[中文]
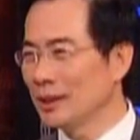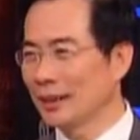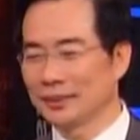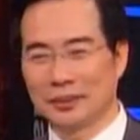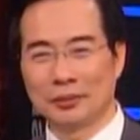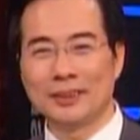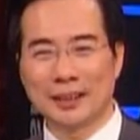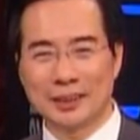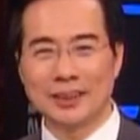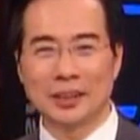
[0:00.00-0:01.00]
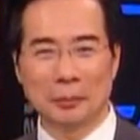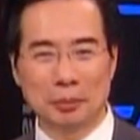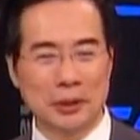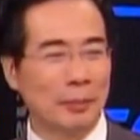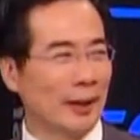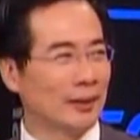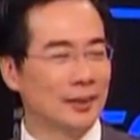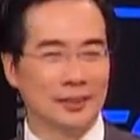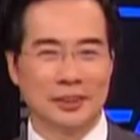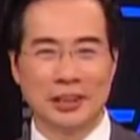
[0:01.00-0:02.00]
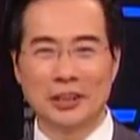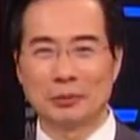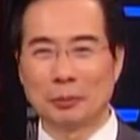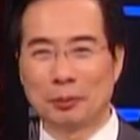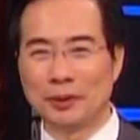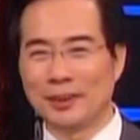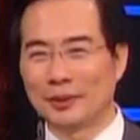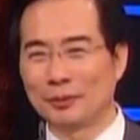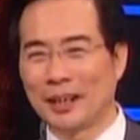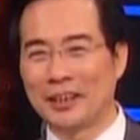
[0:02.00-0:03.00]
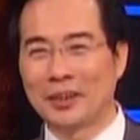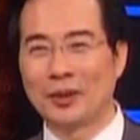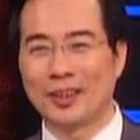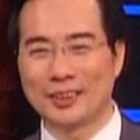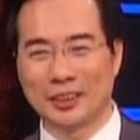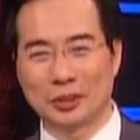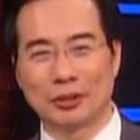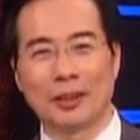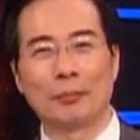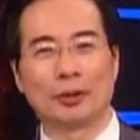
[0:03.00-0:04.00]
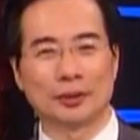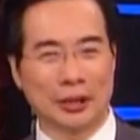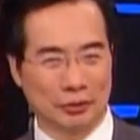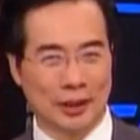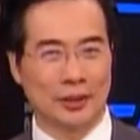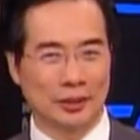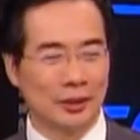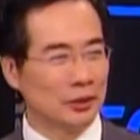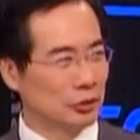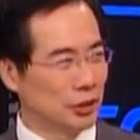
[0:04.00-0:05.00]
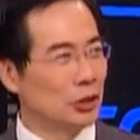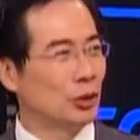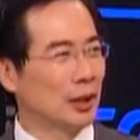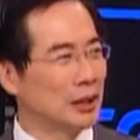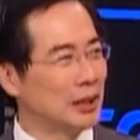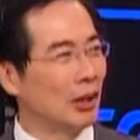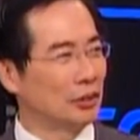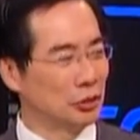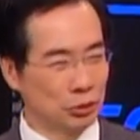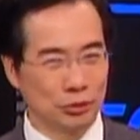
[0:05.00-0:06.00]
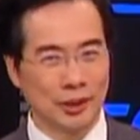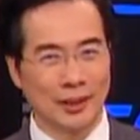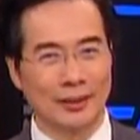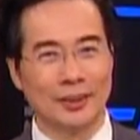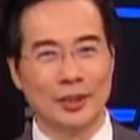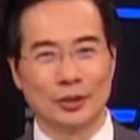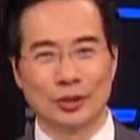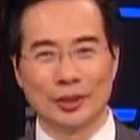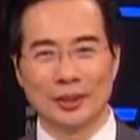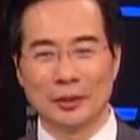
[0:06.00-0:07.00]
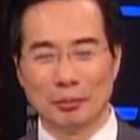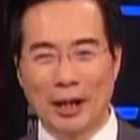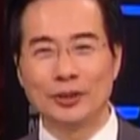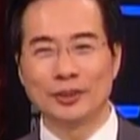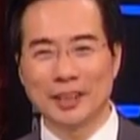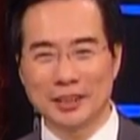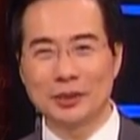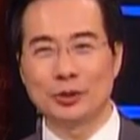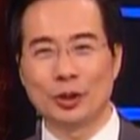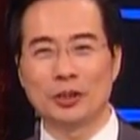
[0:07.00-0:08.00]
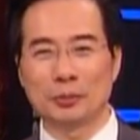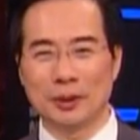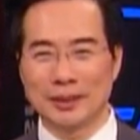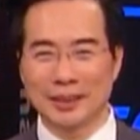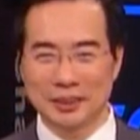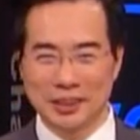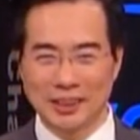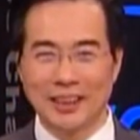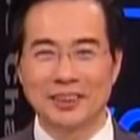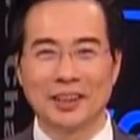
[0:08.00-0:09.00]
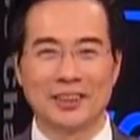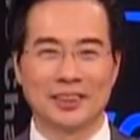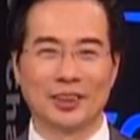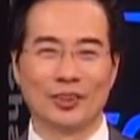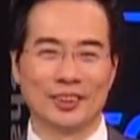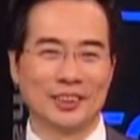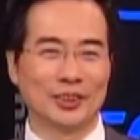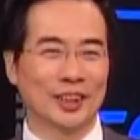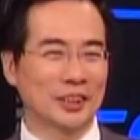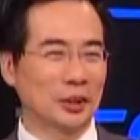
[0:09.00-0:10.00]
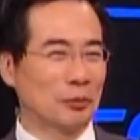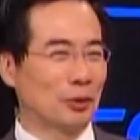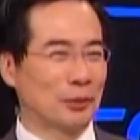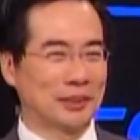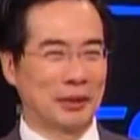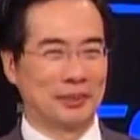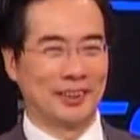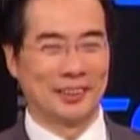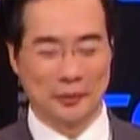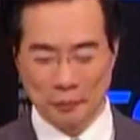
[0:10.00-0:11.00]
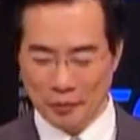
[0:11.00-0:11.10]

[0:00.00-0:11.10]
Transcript: 进党的非常激烈的批判，甚至什么呸啊，什么难听的话都讲出来了，表示他有他的竞选的力道已经出现了。所以马英九这一次绝对是比上次骑单车来成功，骑单车看再多不劳不差比的哈，